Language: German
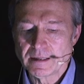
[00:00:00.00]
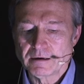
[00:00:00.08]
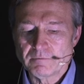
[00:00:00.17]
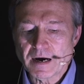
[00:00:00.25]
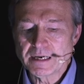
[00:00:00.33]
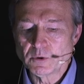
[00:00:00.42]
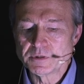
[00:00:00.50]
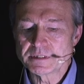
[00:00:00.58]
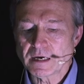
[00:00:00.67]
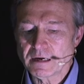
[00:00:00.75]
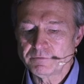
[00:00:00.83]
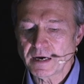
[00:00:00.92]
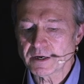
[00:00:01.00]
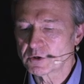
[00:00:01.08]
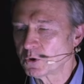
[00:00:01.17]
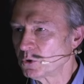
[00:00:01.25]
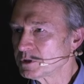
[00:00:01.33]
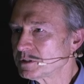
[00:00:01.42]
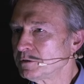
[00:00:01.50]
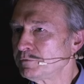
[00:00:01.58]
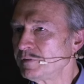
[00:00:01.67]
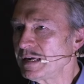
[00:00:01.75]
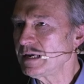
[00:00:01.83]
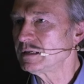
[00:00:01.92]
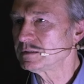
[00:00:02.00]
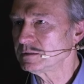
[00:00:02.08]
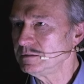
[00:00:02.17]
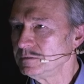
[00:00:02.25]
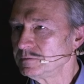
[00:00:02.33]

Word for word: weil uns einfach Kruste fehlt.